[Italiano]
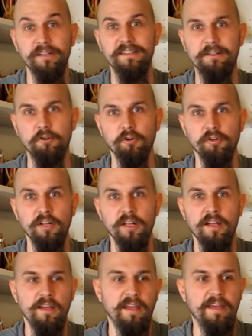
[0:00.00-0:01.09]
articolo
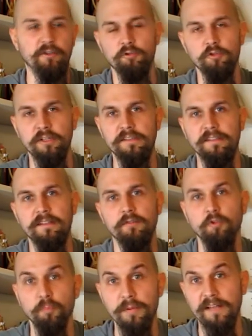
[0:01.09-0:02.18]
e sono siti di
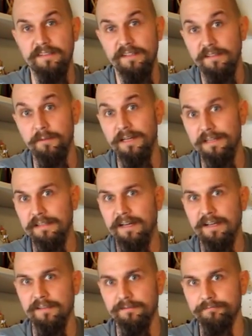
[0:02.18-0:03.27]
dubbia
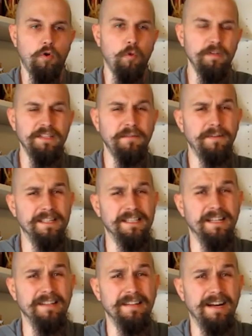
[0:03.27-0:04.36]
attendibilità, come si
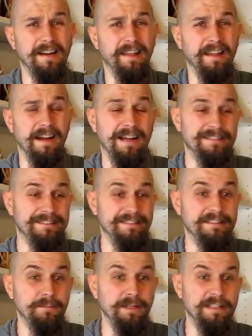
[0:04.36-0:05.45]
faccia a dare
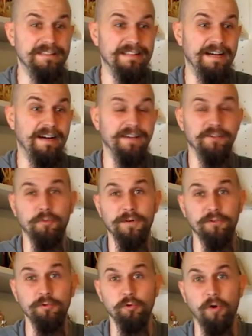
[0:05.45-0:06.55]
attendibilità e
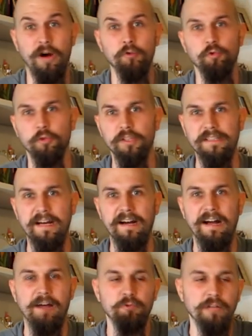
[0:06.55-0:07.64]
soprattutto autorità
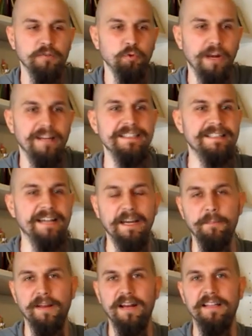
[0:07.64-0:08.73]
a un naturalista che
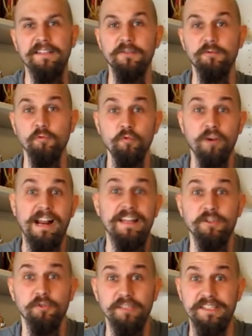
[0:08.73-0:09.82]
parla di un
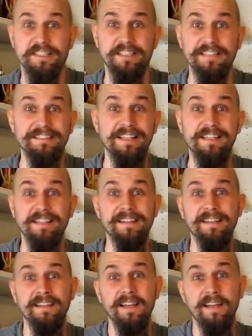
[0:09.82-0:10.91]
ragno di 60
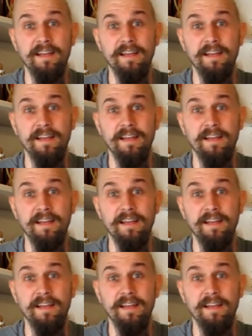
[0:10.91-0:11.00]
kg,